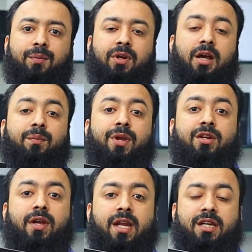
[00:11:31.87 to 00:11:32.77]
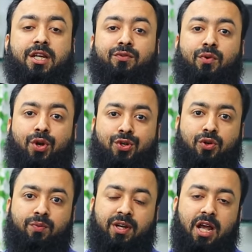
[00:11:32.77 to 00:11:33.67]
আপনারা ভিডিও এডিটিং
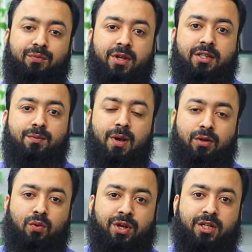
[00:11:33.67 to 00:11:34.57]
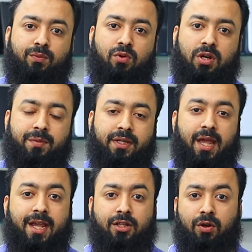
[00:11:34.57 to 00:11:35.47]
ফটোশপ গ্রাফিক্স বা কোডিং প্রোগ্রামিং
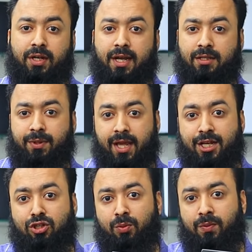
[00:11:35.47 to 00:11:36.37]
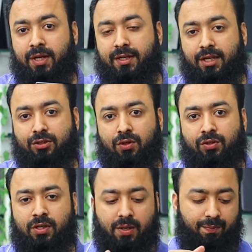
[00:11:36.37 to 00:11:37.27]
এই ধরনের কাজ বা এই সমমানের কাজ
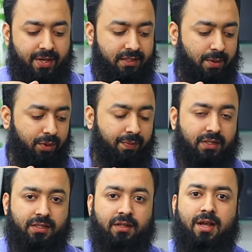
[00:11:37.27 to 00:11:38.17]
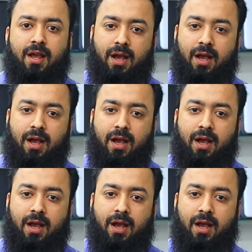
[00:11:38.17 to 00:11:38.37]
করার জন্য একটা বেস্ট ল্যাপটপ পাচ্ছেন